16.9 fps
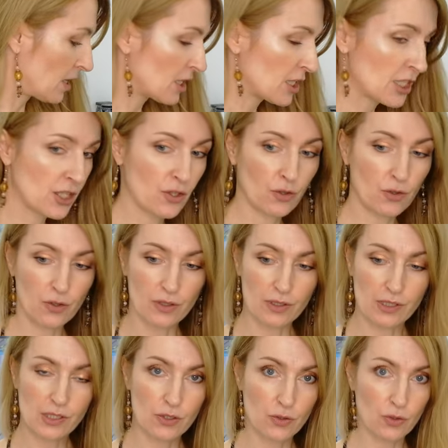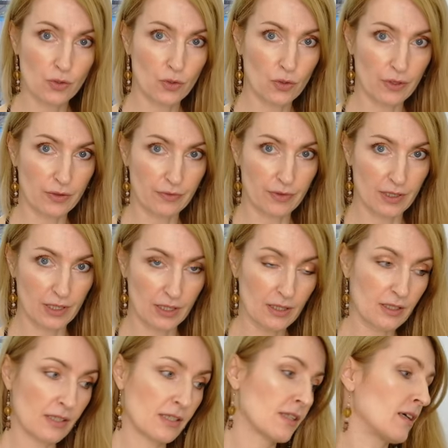что сухой
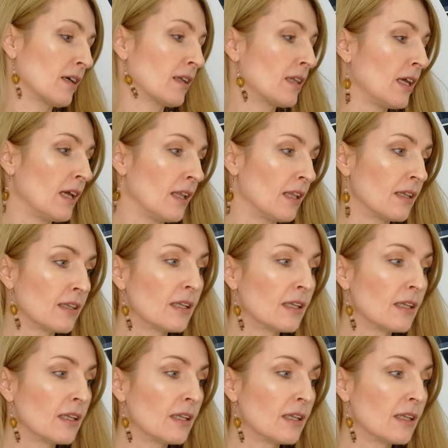wellness коктейль